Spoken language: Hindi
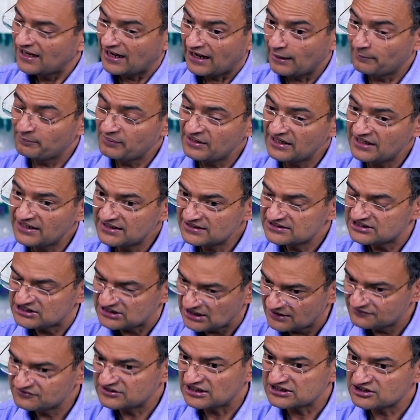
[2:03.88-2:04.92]
अभी
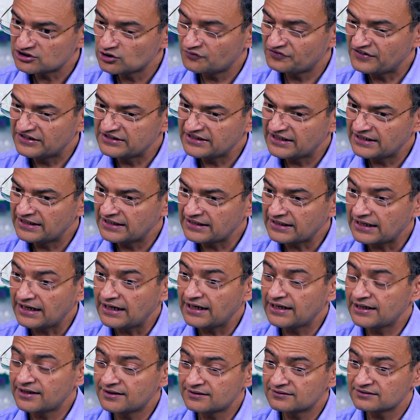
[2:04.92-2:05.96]
चीफ जस्टिस ऑफ इंडिया ने
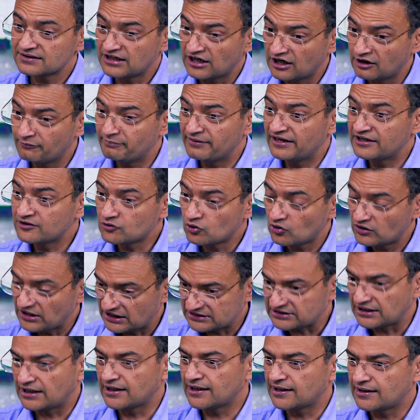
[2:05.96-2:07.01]
कहा गवर्नमेंट को
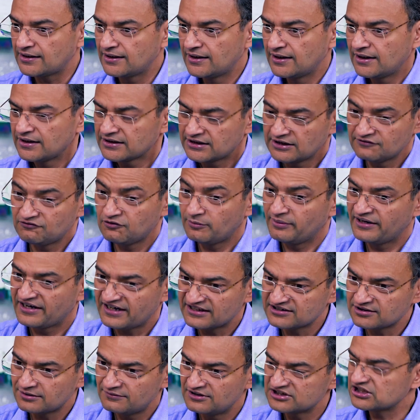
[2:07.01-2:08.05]
लताड़ा कि विमेन
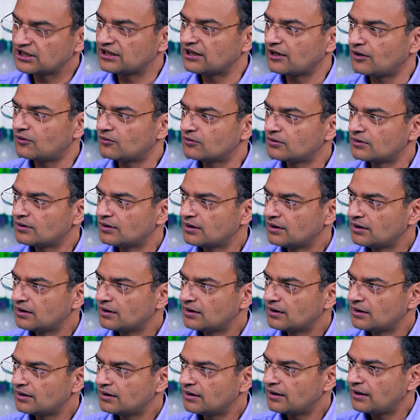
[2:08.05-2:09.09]
रिजर्वेशन लाओ
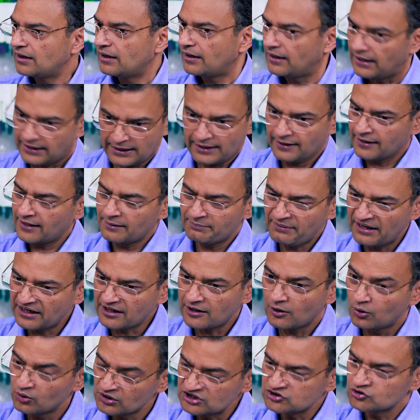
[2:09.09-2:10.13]
अगर मैं
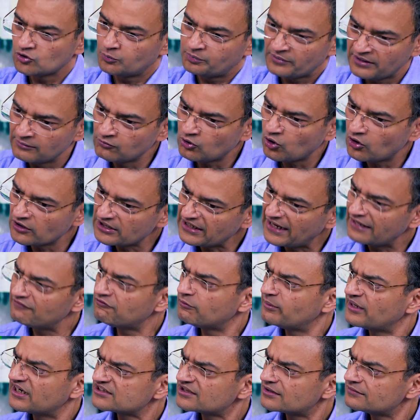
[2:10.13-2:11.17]
कहूं कि सुप्रीम कोर्ट लाए
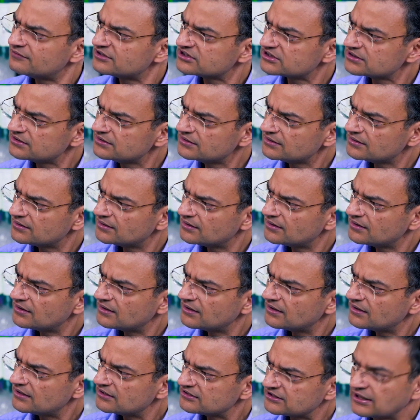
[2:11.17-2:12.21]
विमेन रिजर्वेशन
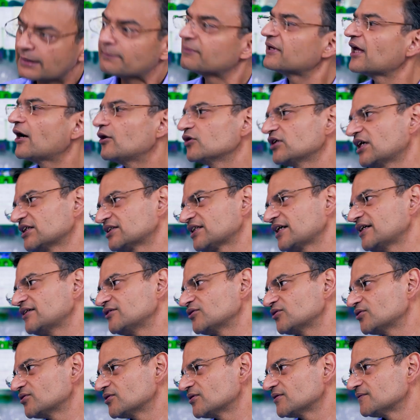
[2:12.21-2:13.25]
तब क्या हो जाता है
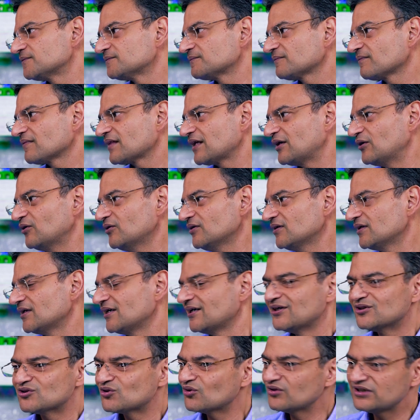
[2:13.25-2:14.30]
इनको यू नो
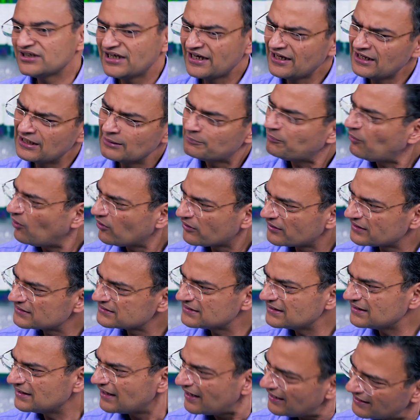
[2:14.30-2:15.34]
तो ये
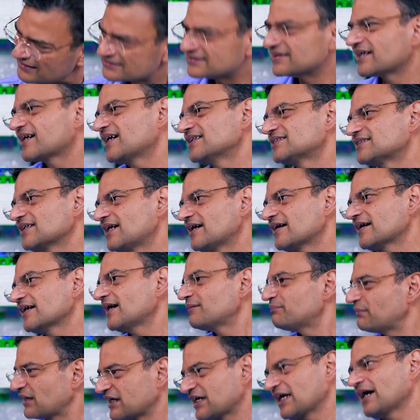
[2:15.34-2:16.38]
हिपोक्रेसी हर जगह चल रही है
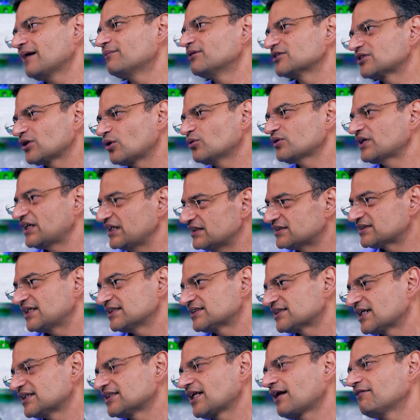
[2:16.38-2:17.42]
अब मैं क्या बताऊं किस
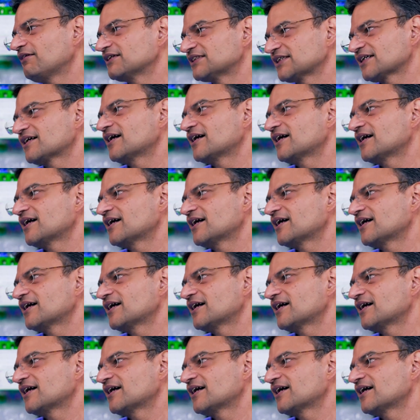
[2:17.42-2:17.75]
किस के दरवाजे